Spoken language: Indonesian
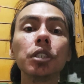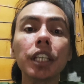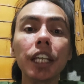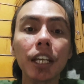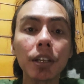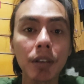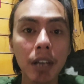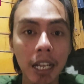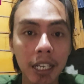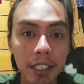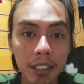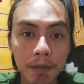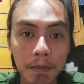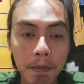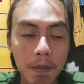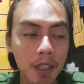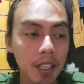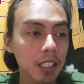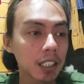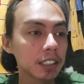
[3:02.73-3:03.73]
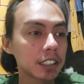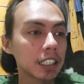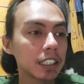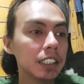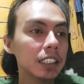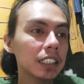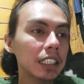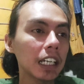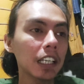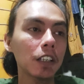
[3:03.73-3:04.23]
ki kewan
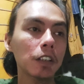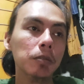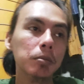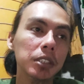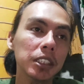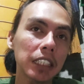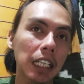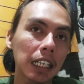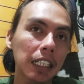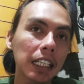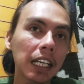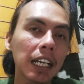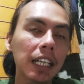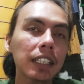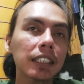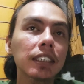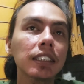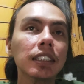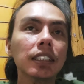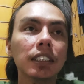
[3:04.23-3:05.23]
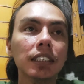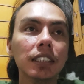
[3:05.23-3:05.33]
jadi kalau misalkan